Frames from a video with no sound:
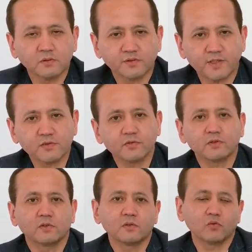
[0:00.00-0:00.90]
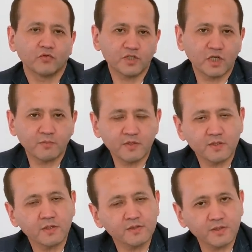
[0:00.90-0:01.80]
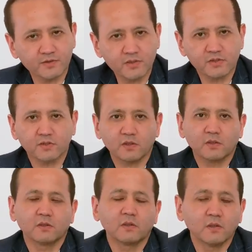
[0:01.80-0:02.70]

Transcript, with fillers: здравствуйте уважаемые соотечественники